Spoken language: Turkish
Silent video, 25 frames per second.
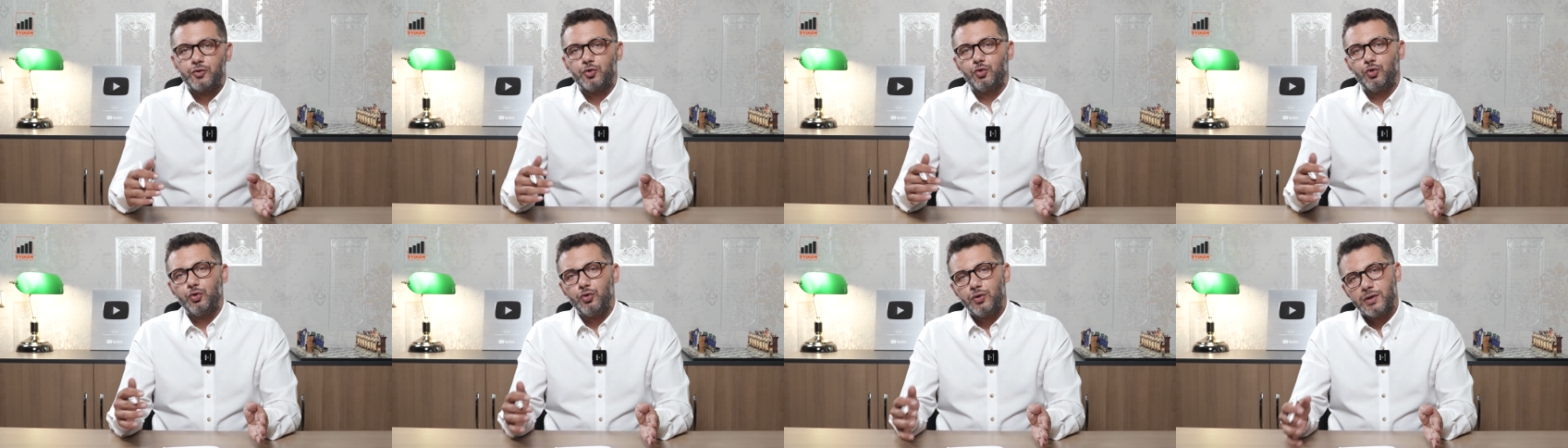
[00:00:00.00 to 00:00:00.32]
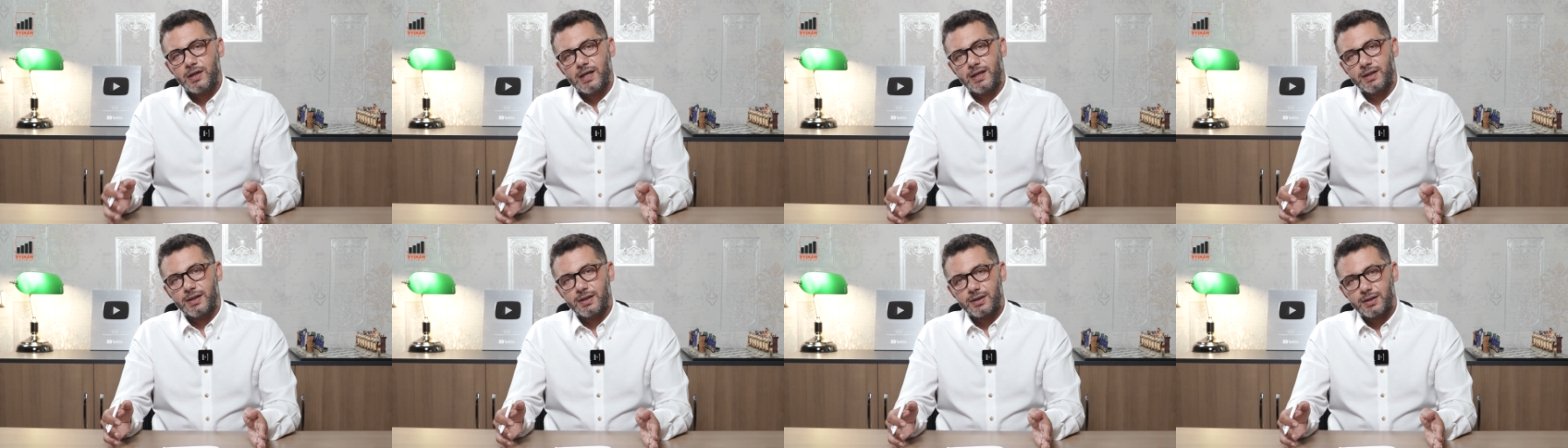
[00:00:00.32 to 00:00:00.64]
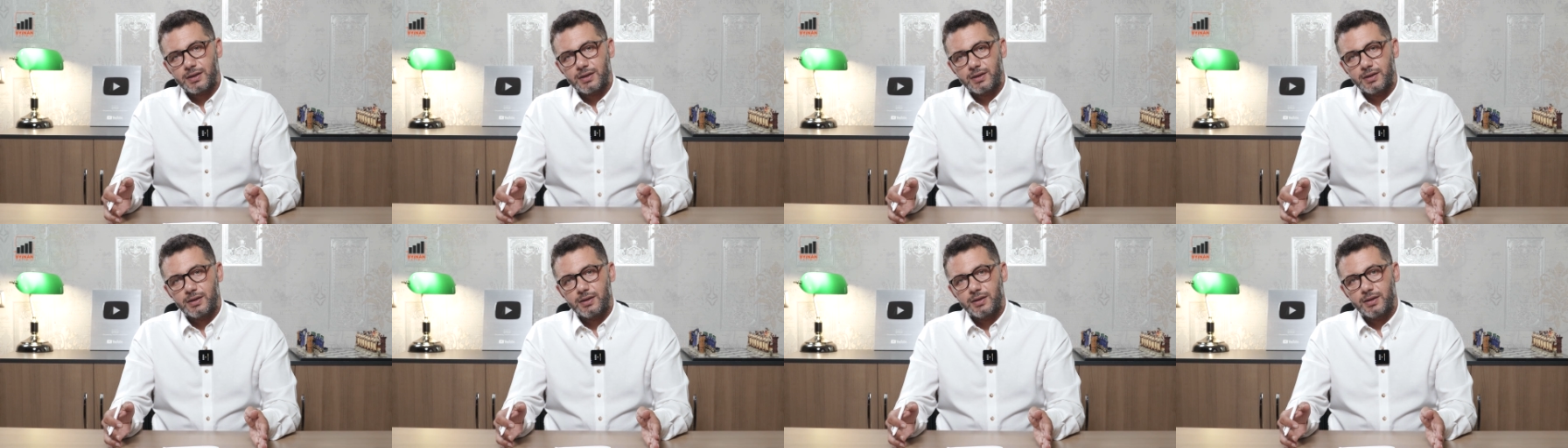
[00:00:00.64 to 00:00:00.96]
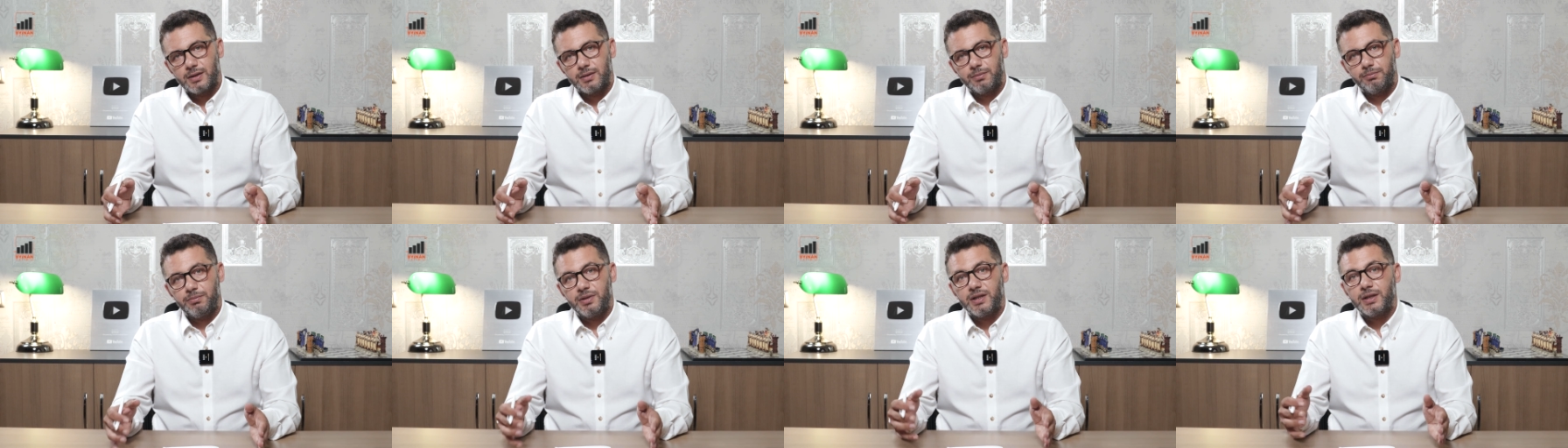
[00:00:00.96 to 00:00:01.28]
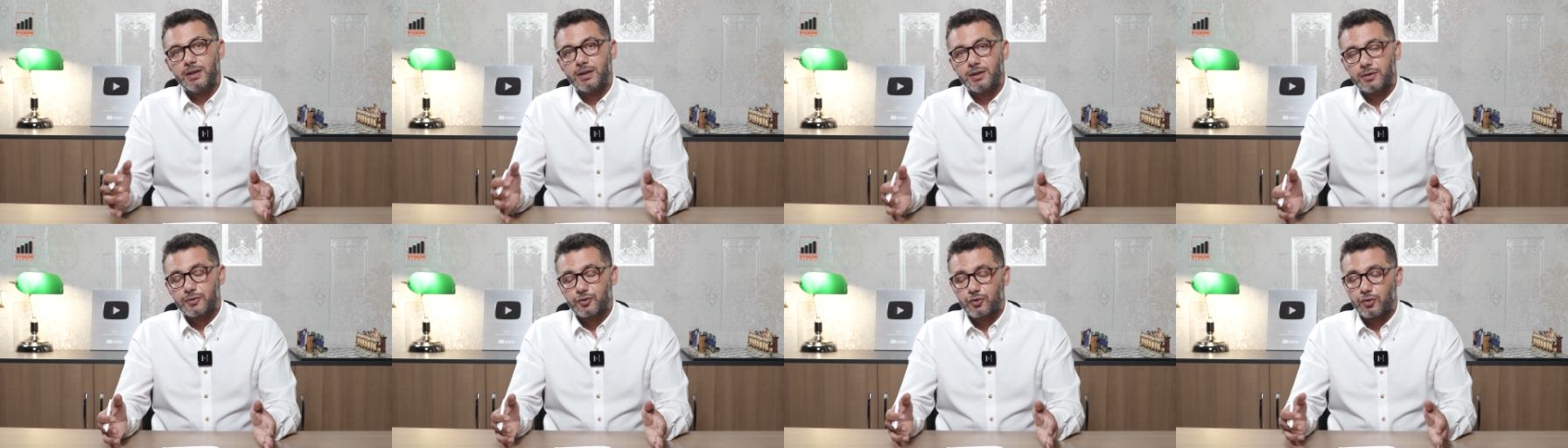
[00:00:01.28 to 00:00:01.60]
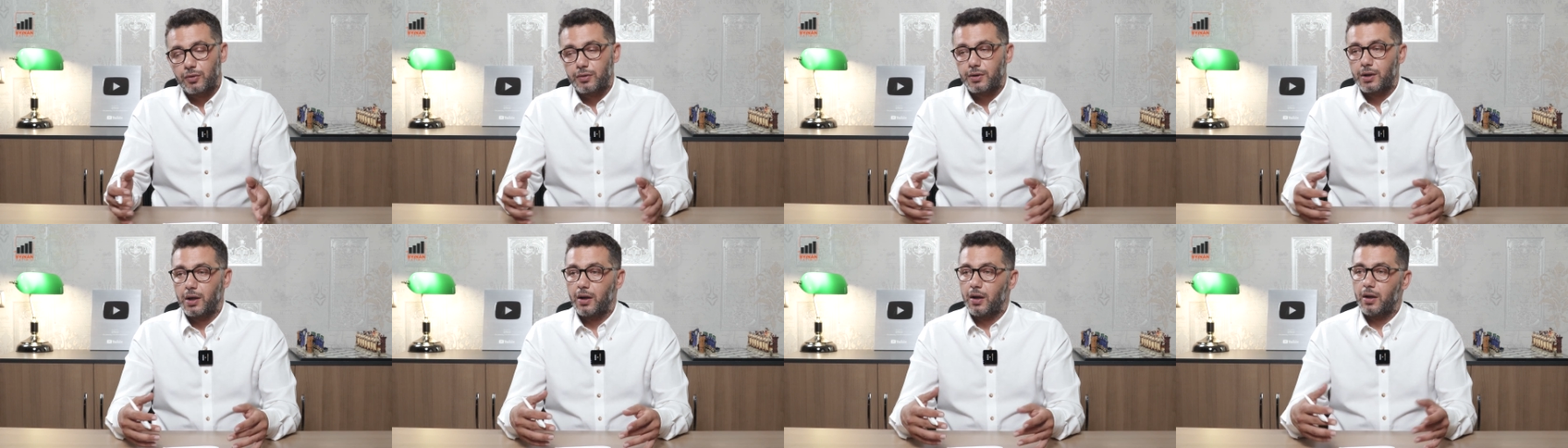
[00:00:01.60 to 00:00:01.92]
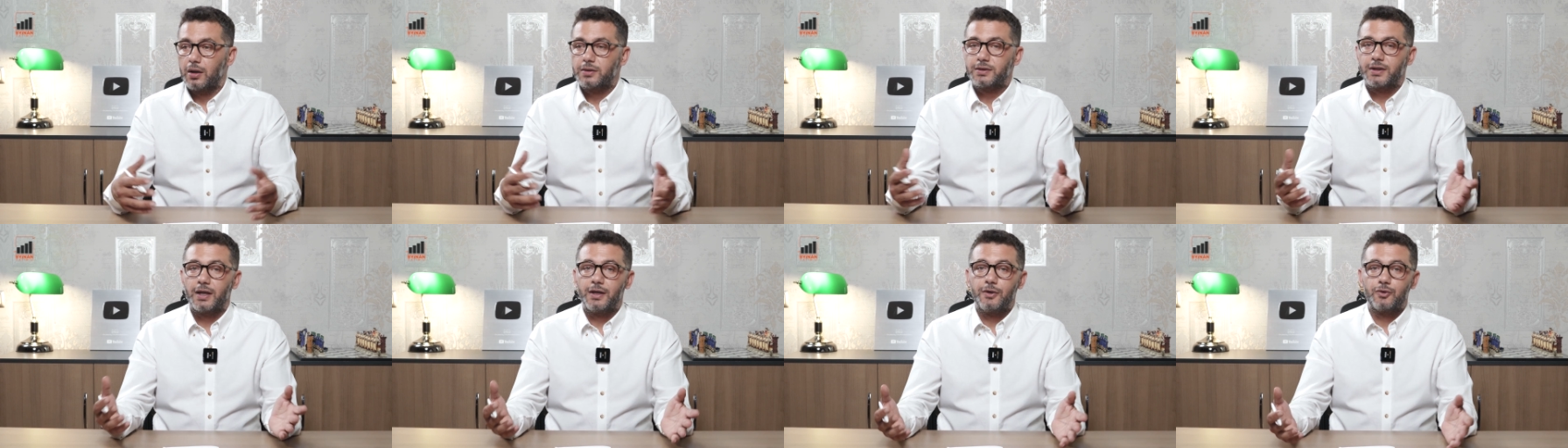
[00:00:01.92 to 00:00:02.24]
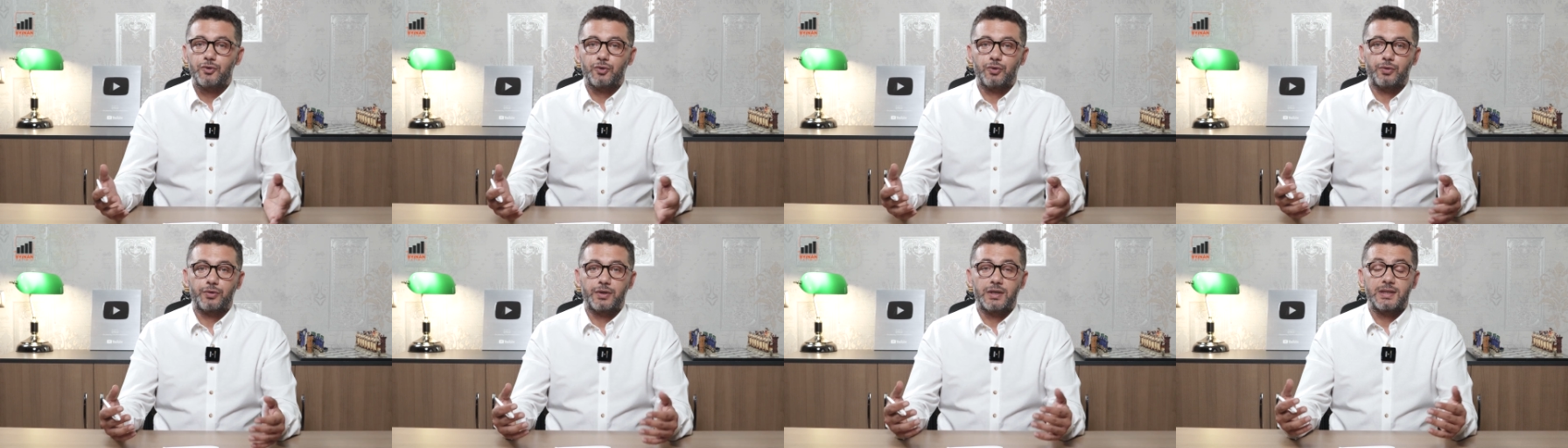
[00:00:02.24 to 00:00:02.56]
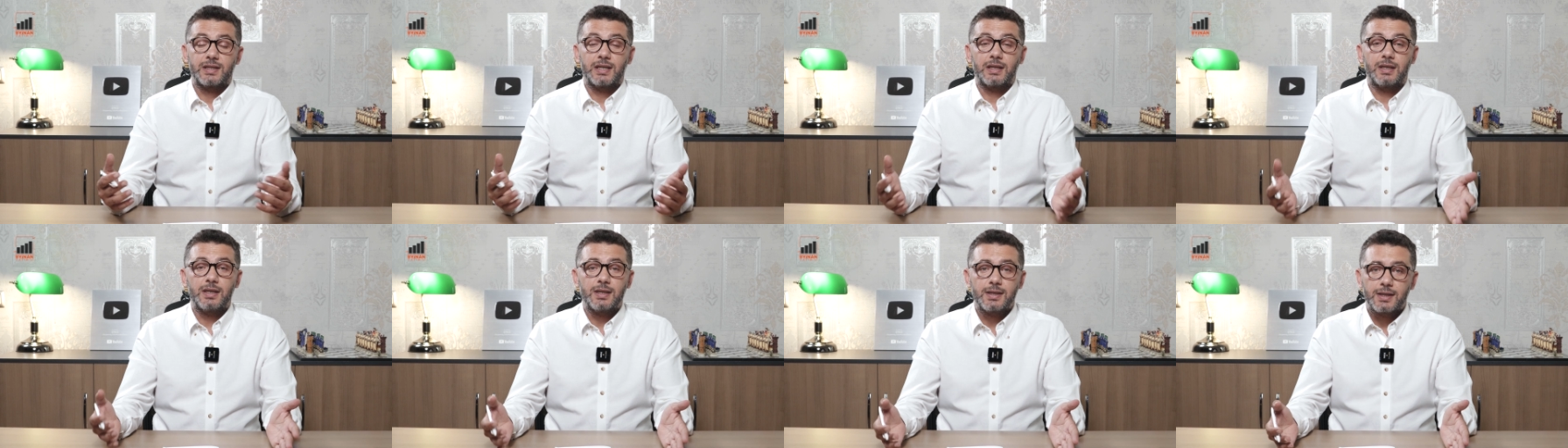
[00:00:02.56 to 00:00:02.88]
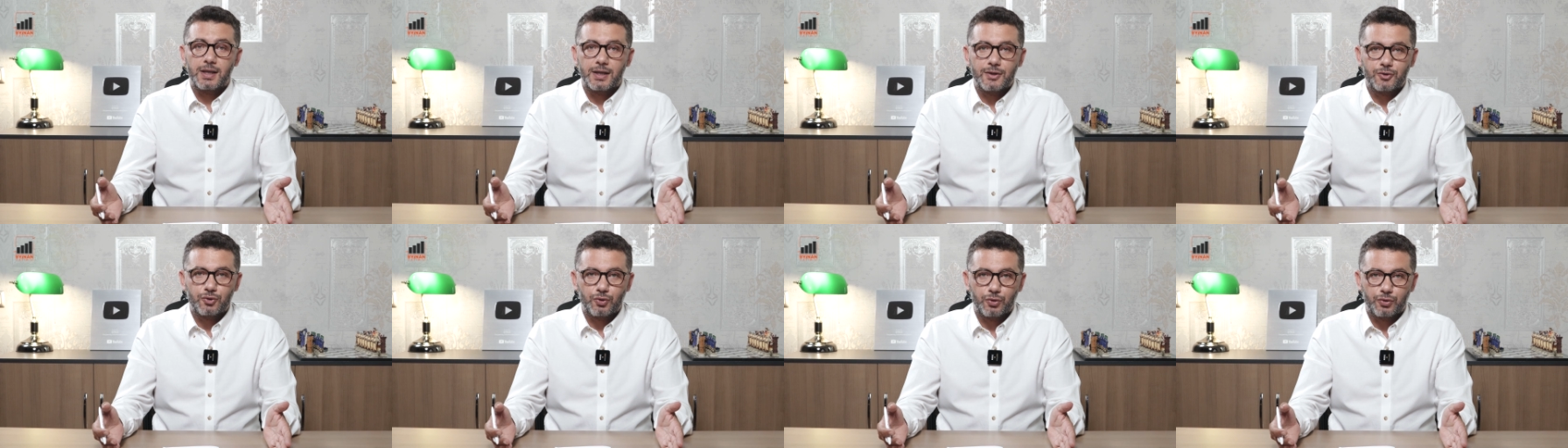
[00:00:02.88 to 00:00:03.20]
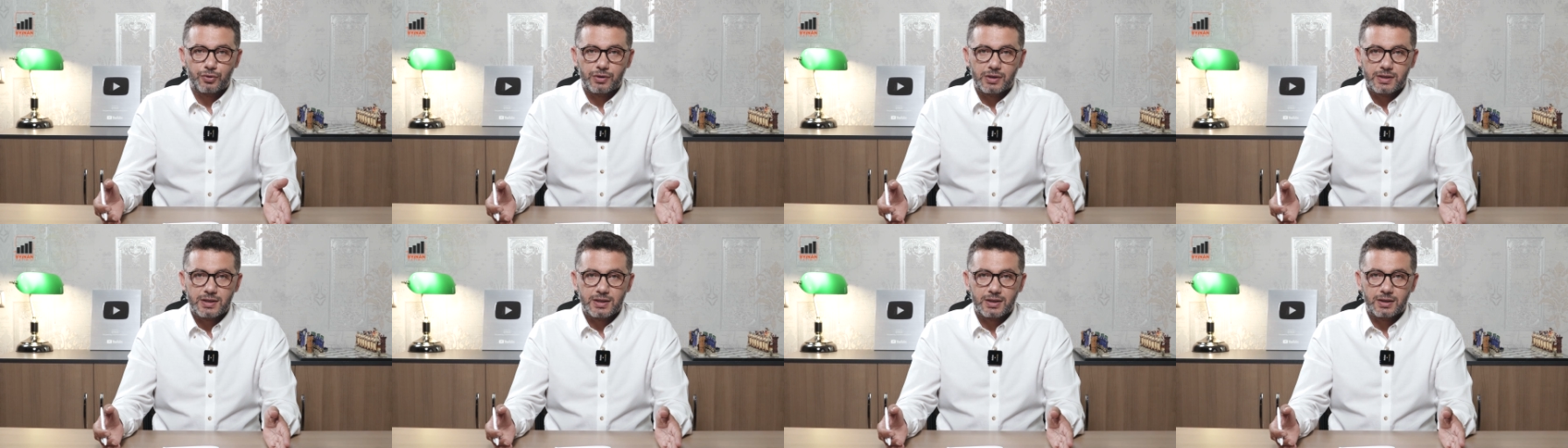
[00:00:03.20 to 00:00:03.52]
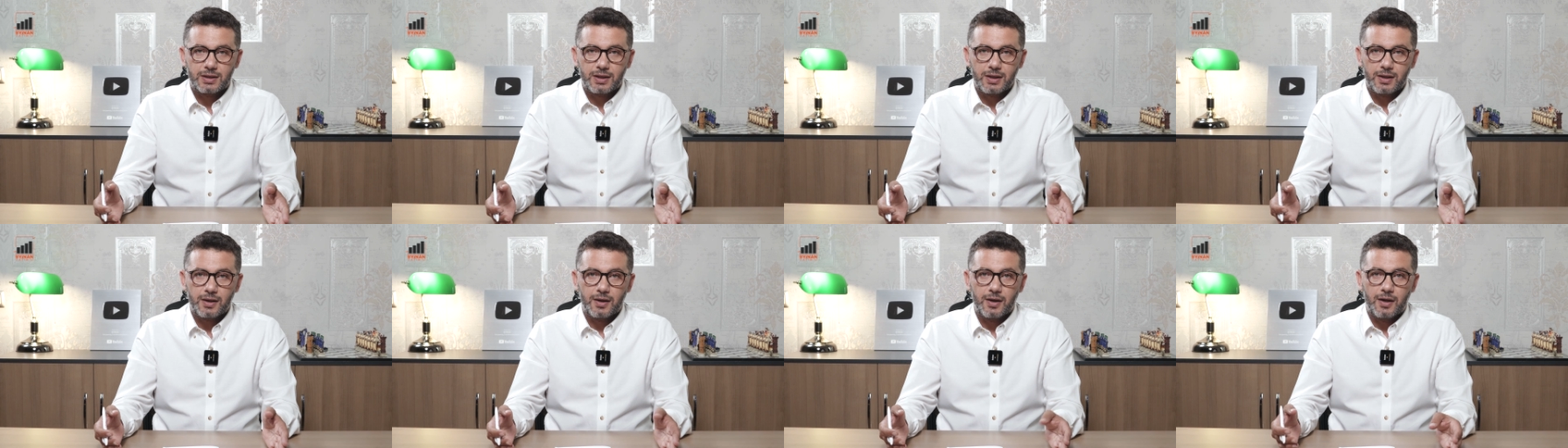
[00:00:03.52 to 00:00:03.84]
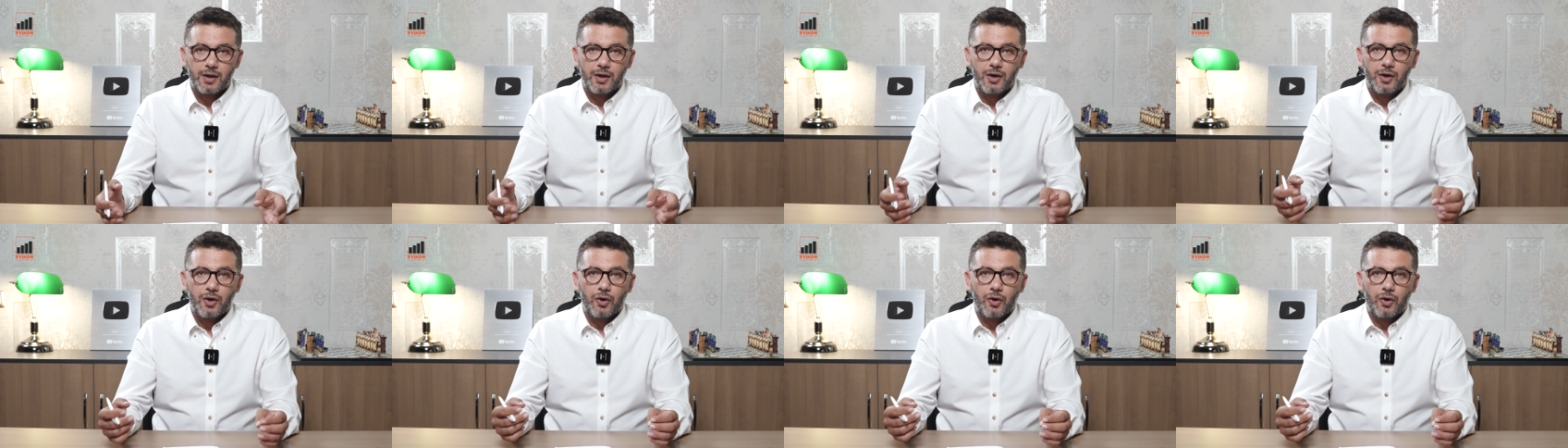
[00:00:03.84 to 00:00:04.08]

Gün gelir bir yıl sonra, 6 ay sonra, 8 ay sonrasında